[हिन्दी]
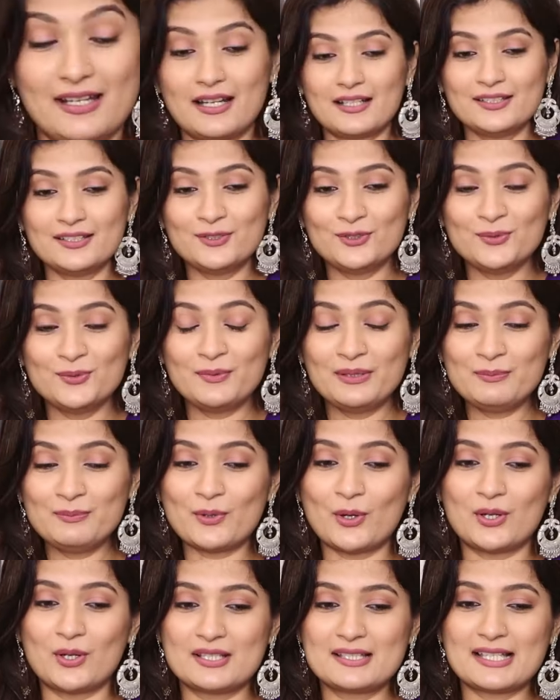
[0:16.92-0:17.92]
हालांकि तो, तो मैंने
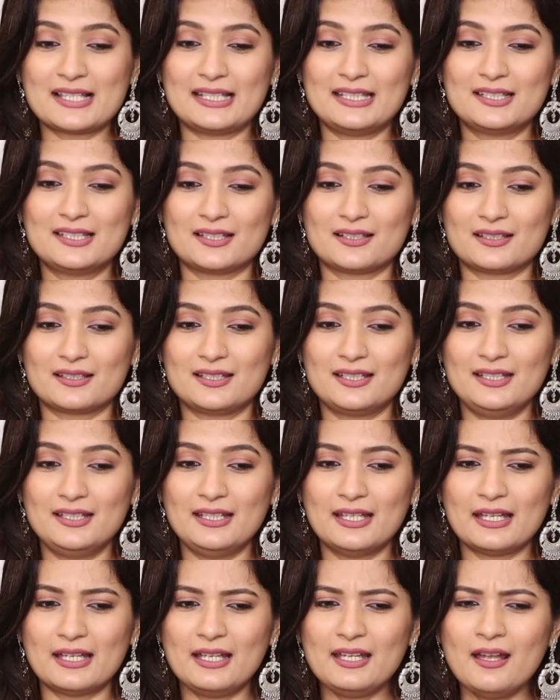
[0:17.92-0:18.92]
बहुत सारी कर रखी
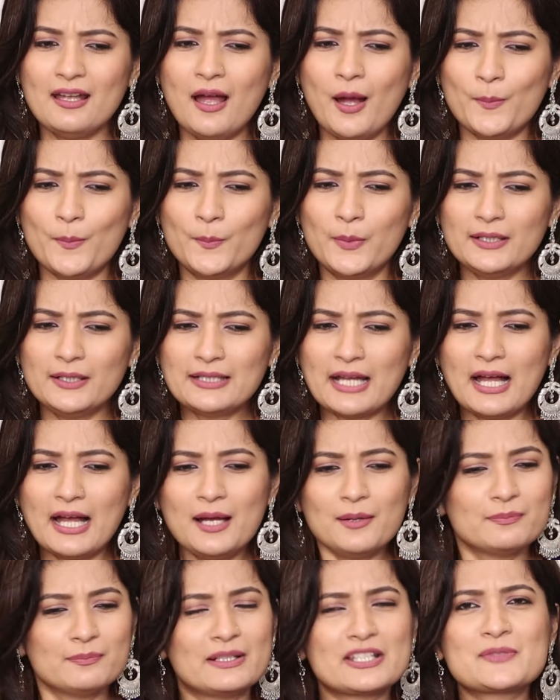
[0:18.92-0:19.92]
हैं बट
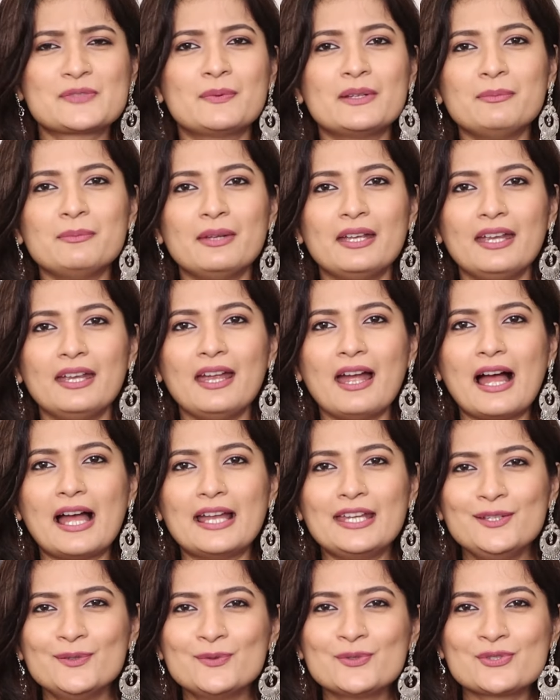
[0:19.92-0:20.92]
हाँ बचपन में
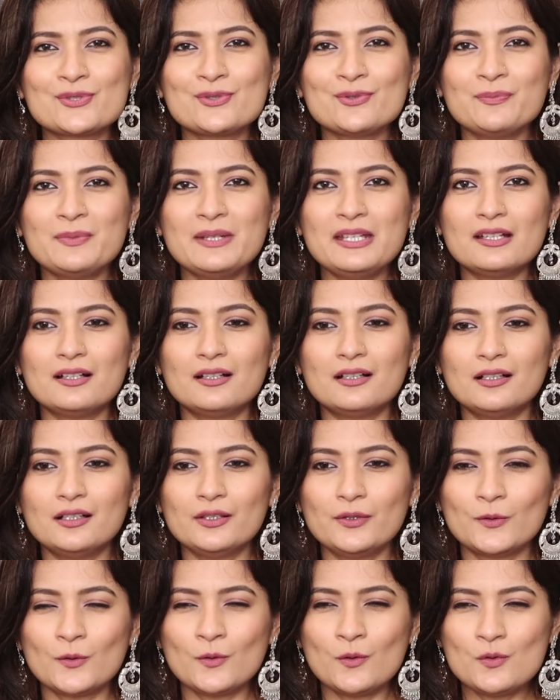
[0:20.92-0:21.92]
आई यूज़ टू बी अ
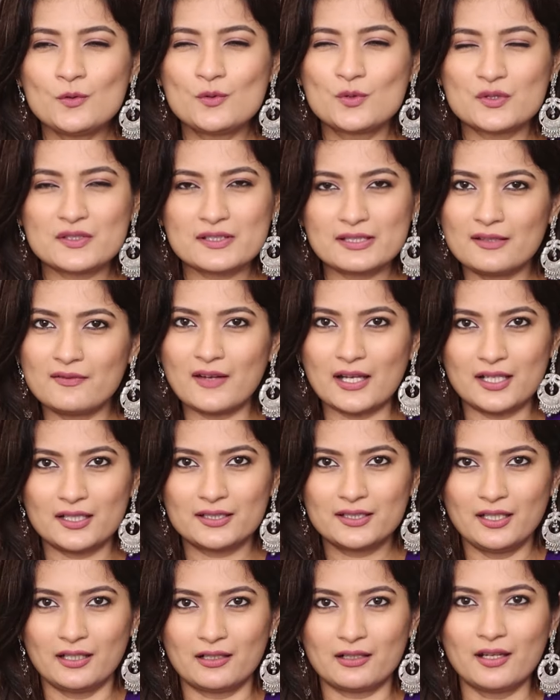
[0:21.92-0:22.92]
यू नो गुस्से वाला
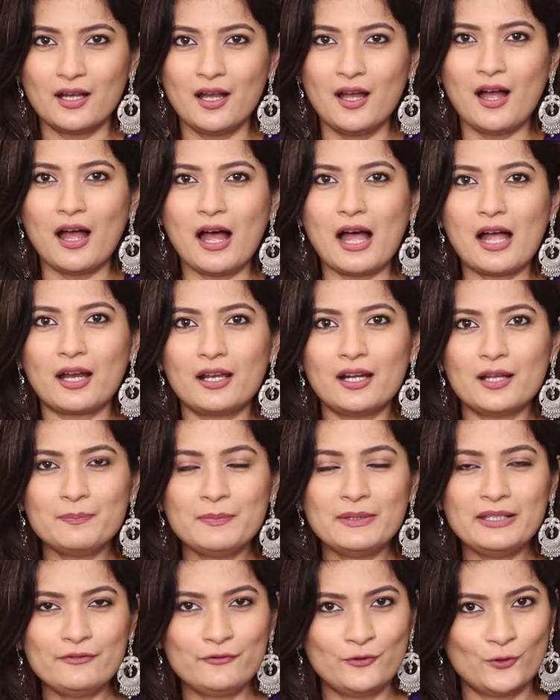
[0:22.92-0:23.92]
किड अगर आप
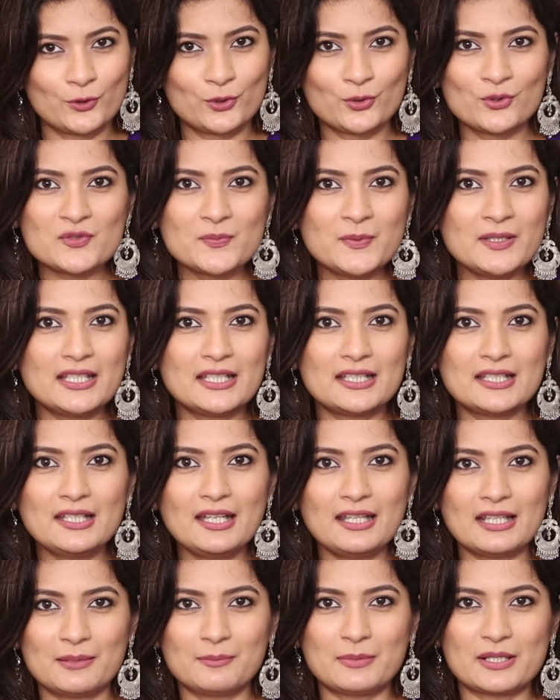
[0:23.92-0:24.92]
मेरी फ़ोटोज़ भी
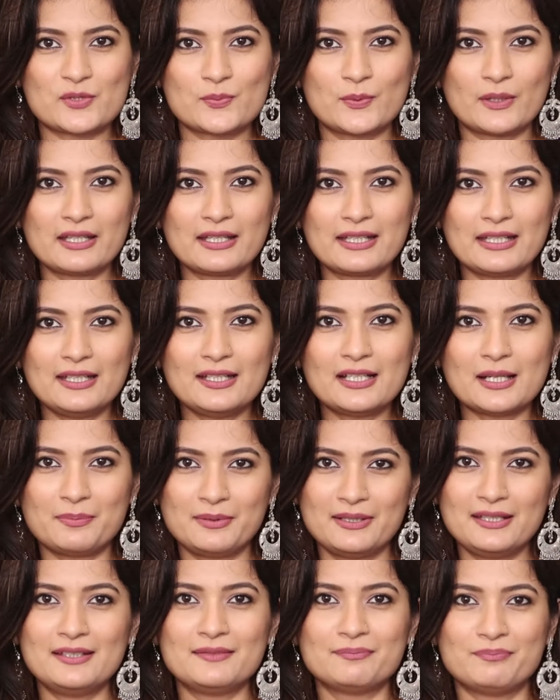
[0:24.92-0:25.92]
देखेंगे ना बचपन की
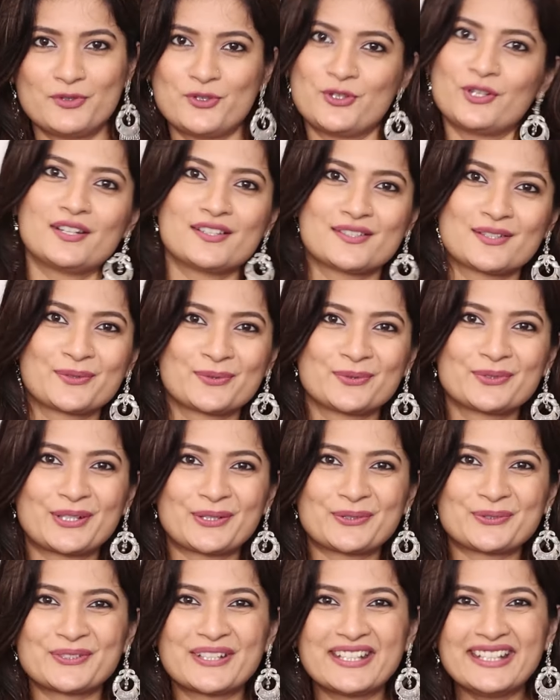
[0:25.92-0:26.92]
कभी शेयर ज़रूर
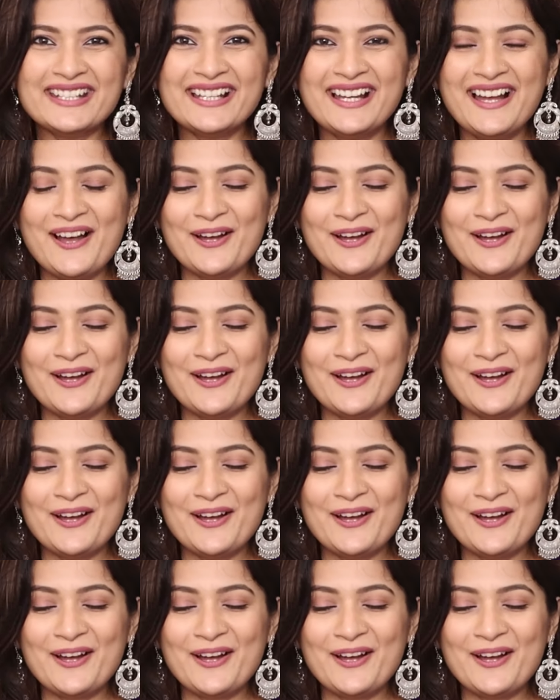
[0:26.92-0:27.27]
करूँगी